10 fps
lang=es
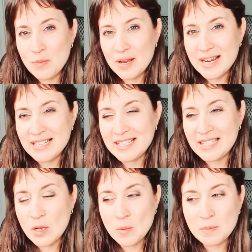que se
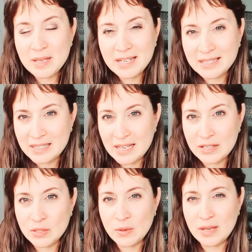está
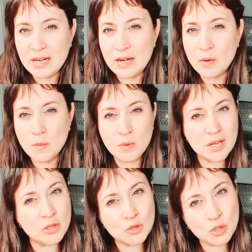convirtiendo en algo un
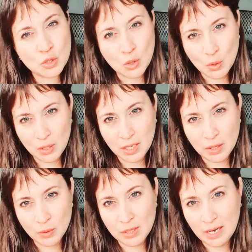poquito
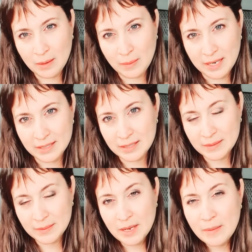sórdido tal vez
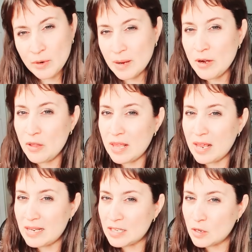porque me lo
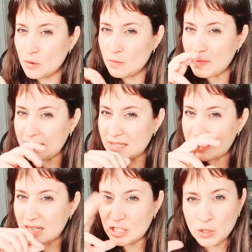así con un matiz
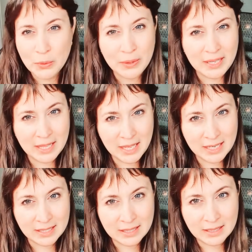de
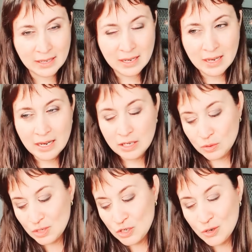sordidez.
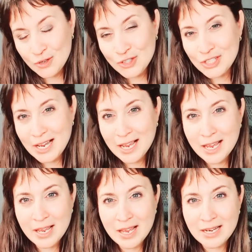Entonces yo no sé a
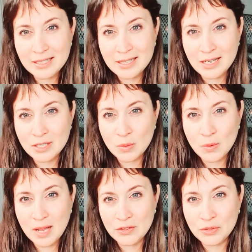qué estáis
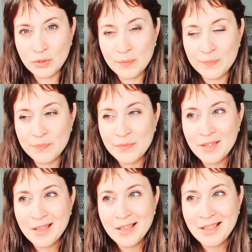jugando,
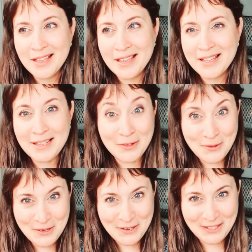eh, tanto no
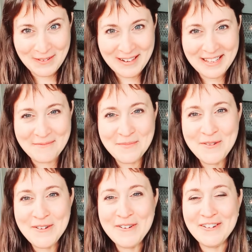lo quiero saber
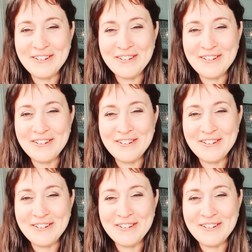tampoco,